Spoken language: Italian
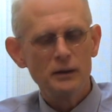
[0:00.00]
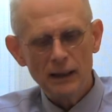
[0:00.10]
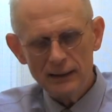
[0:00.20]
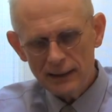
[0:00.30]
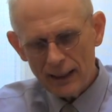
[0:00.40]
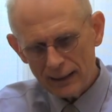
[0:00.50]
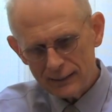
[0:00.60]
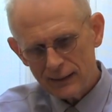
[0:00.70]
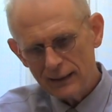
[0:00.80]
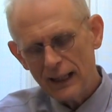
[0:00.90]

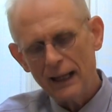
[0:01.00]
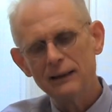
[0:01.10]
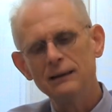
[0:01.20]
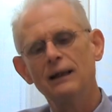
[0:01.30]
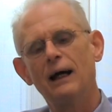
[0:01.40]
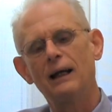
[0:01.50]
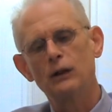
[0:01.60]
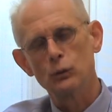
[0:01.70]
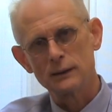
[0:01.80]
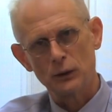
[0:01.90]
dedicare tre anni alla
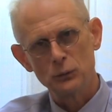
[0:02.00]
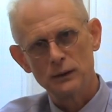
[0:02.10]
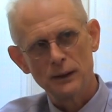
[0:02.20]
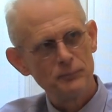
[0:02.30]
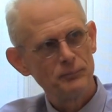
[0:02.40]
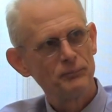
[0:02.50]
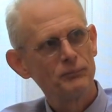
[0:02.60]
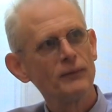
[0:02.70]
tua salute